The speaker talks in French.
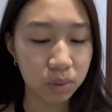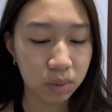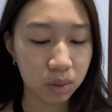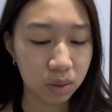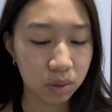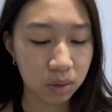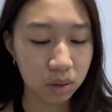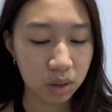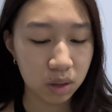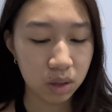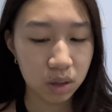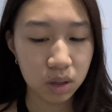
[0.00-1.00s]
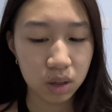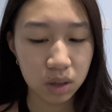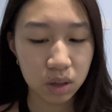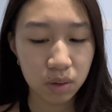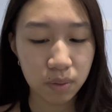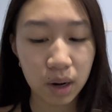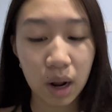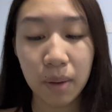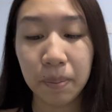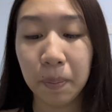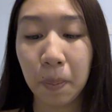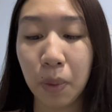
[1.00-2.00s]
Donc euh, voilà.
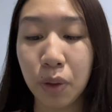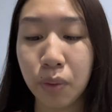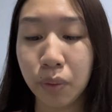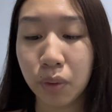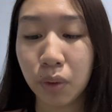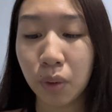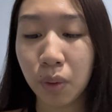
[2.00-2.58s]
Euh, donc,